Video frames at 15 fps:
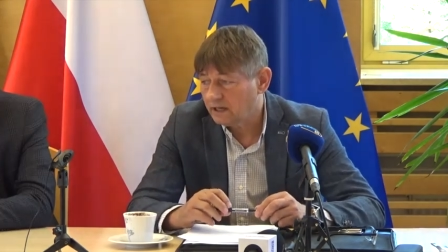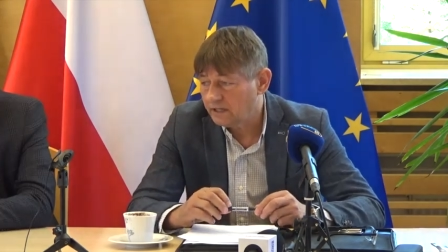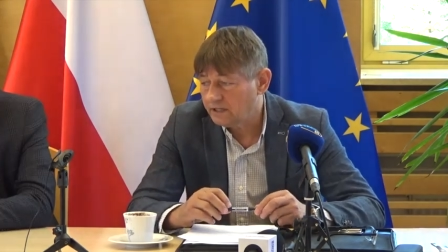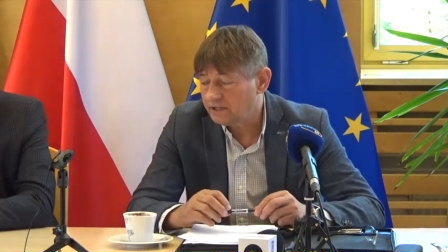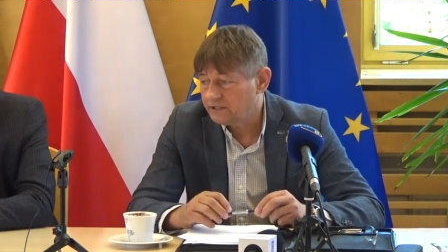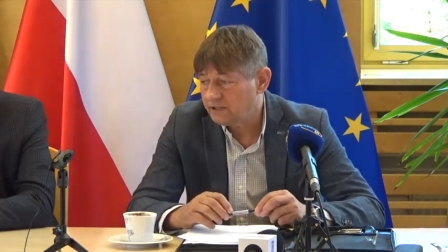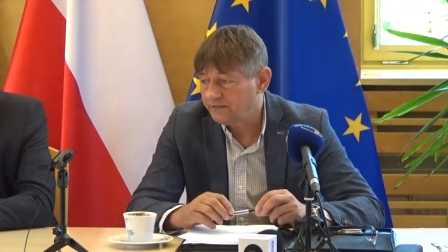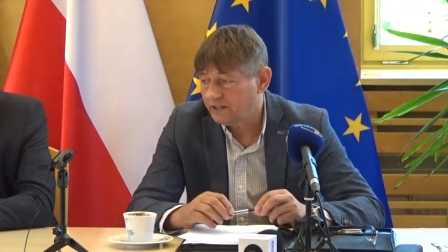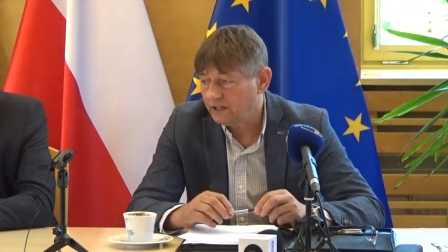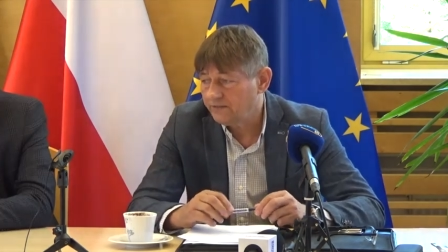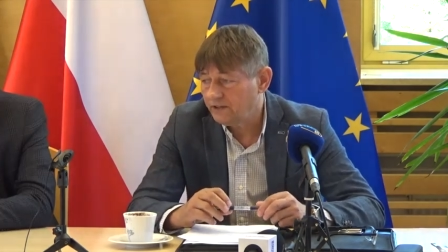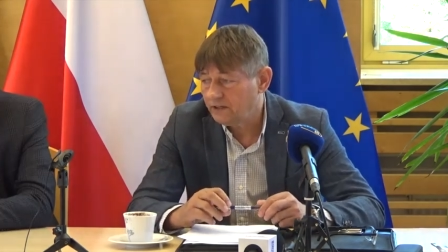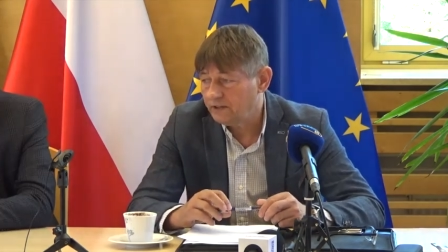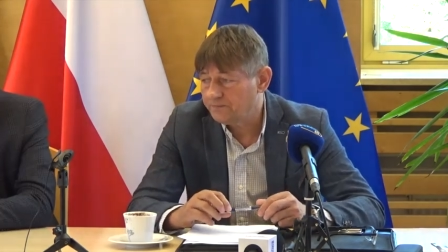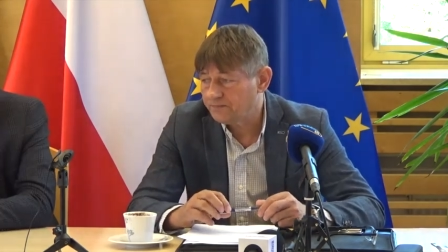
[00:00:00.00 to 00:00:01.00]
ale jeśli w tej
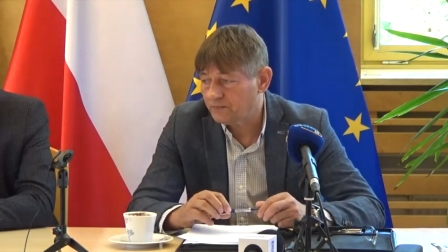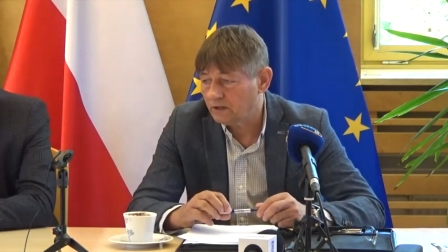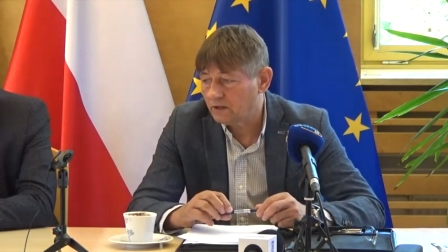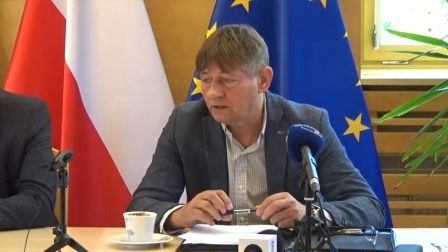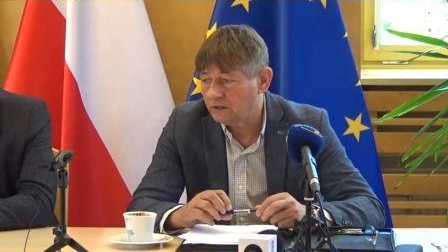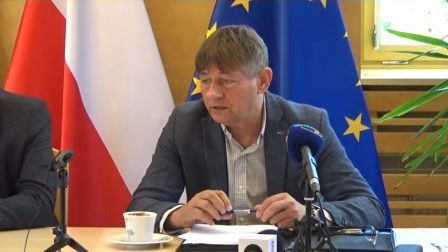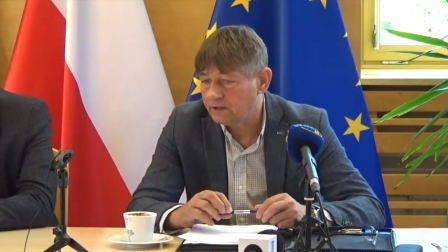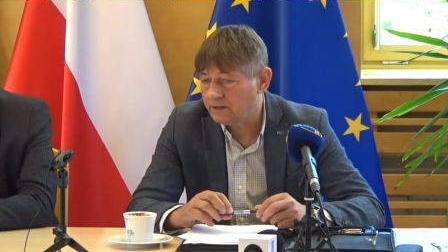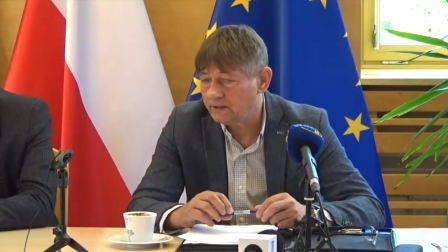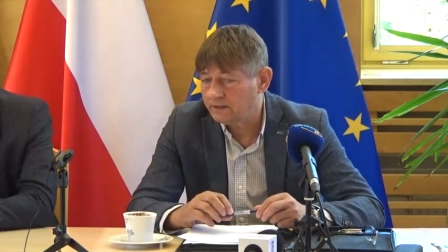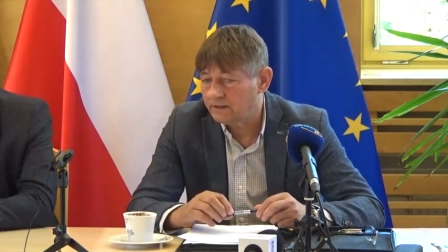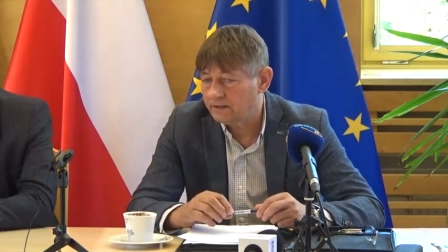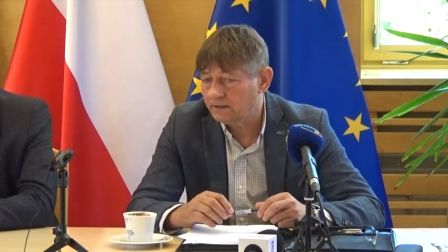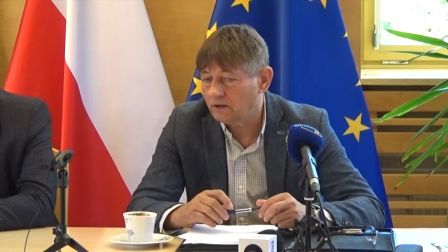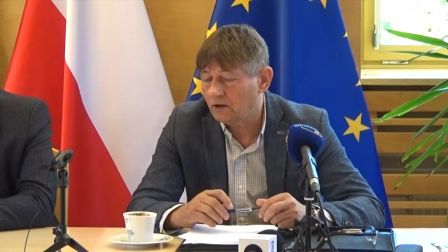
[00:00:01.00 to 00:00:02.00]
chwili
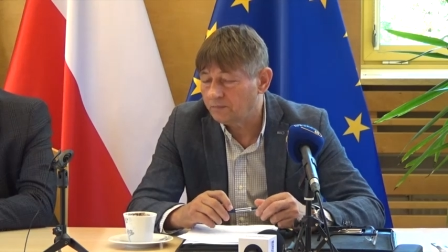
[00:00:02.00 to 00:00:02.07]
y,